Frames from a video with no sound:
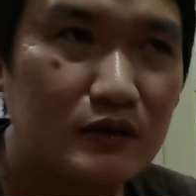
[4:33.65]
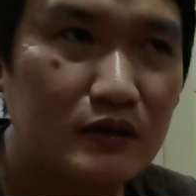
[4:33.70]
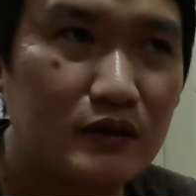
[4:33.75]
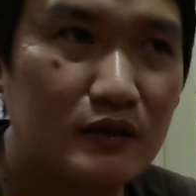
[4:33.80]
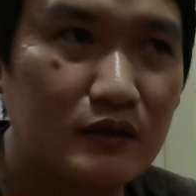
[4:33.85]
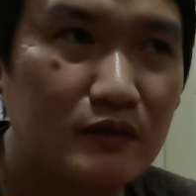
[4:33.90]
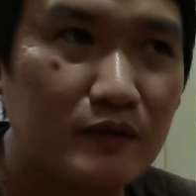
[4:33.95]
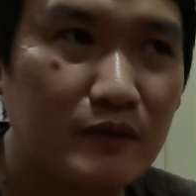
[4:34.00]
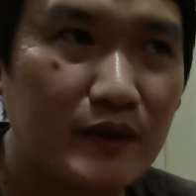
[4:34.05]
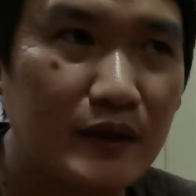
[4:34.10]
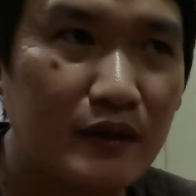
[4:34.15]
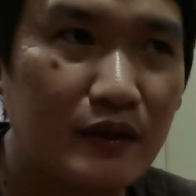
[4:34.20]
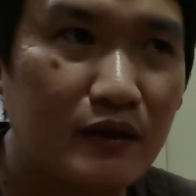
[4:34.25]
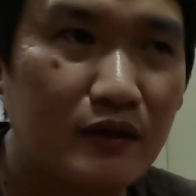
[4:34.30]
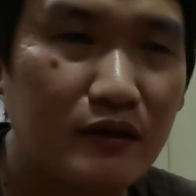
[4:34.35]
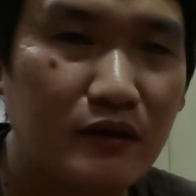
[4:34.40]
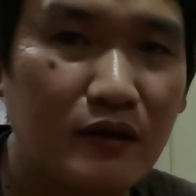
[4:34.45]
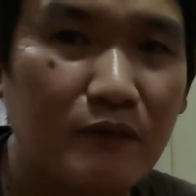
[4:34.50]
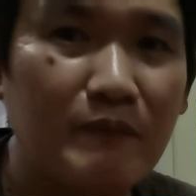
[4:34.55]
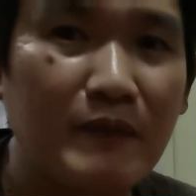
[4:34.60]
ตื่นประมาณสัก
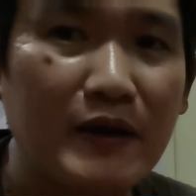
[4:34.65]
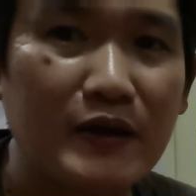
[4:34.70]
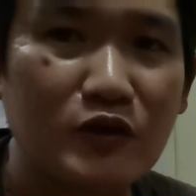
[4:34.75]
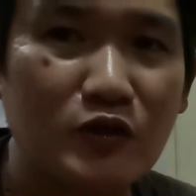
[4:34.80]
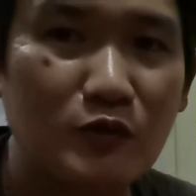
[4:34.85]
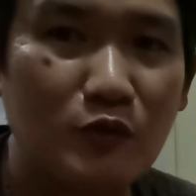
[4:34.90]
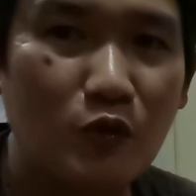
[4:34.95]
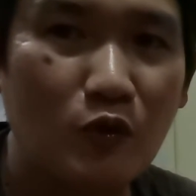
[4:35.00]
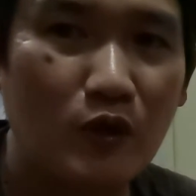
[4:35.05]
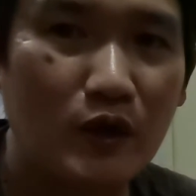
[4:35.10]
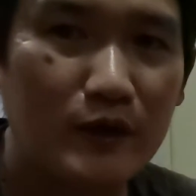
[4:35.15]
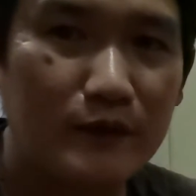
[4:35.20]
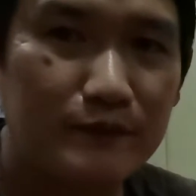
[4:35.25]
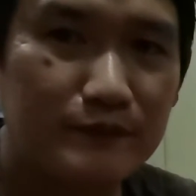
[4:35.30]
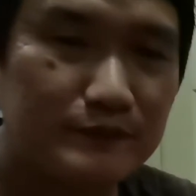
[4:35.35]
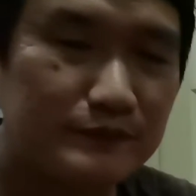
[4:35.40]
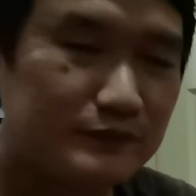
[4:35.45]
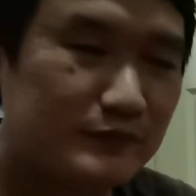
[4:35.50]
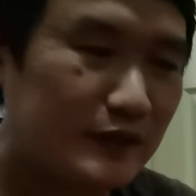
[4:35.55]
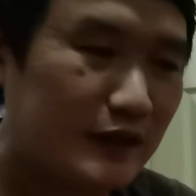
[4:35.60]
สี่แปดชั่วโมง
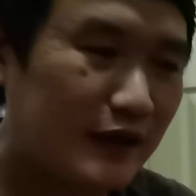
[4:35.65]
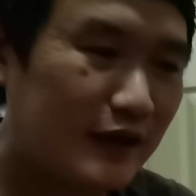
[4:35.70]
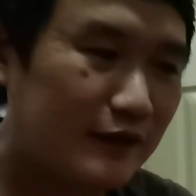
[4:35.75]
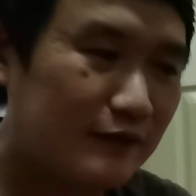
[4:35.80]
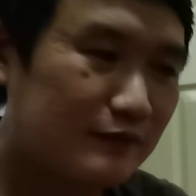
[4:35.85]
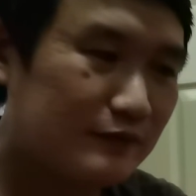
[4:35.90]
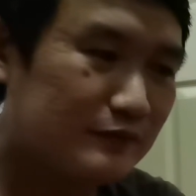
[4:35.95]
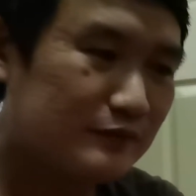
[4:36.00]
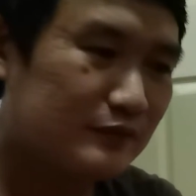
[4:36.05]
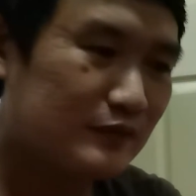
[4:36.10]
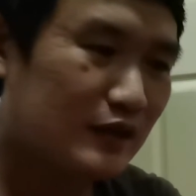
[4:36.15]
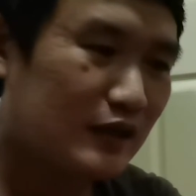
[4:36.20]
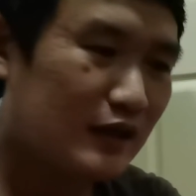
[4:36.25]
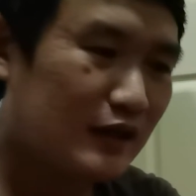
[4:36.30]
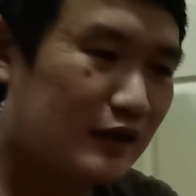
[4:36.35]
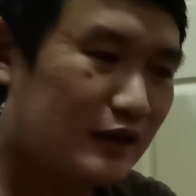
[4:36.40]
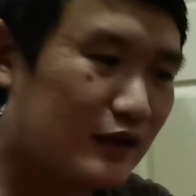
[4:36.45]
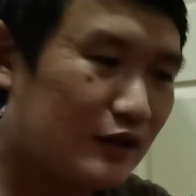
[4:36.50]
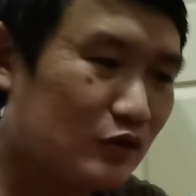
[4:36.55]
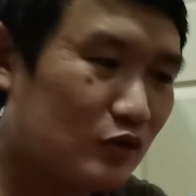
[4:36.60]
นะครับ
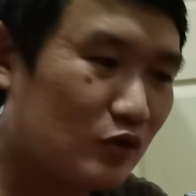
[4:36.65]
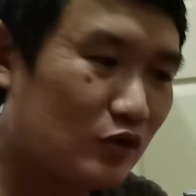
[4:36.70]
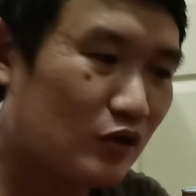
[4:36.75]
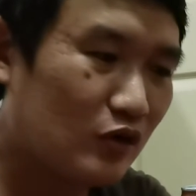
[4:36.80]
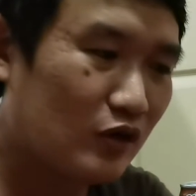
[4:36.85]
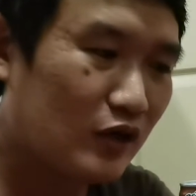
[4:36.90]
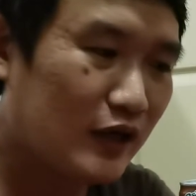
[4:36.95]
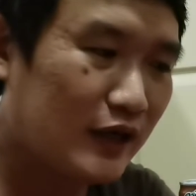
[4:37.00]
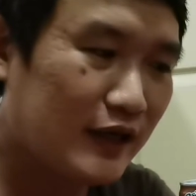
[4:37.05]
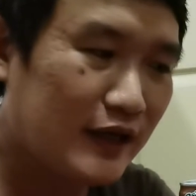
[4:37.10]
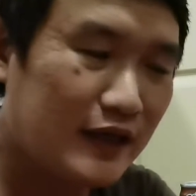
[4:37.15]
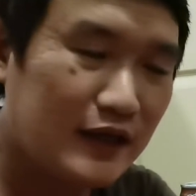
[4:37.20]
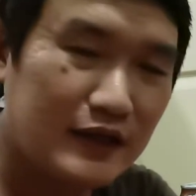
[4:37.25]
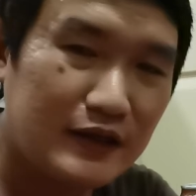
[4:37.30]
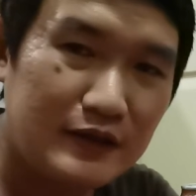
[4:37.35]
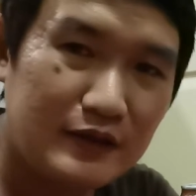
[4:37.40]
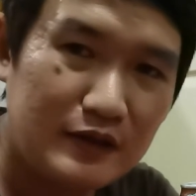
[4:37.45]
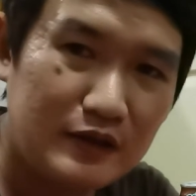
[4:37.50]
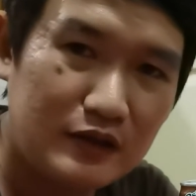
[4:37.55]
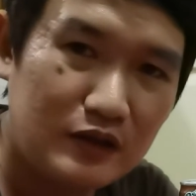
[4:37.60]
ในส่วนของอันเนี้ย
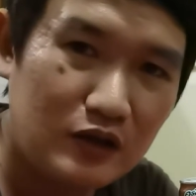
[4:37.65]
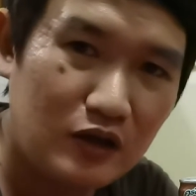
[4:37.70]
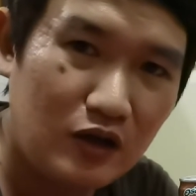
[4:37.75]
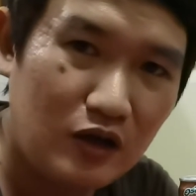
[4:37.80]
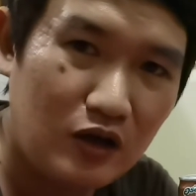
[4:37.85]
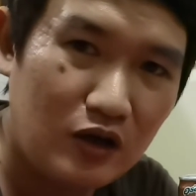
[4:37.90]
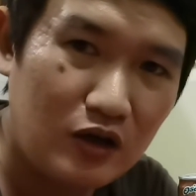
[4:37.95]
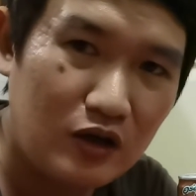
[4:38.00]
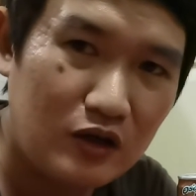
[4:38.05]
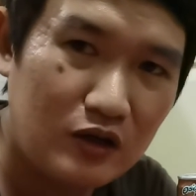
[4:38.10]
ก็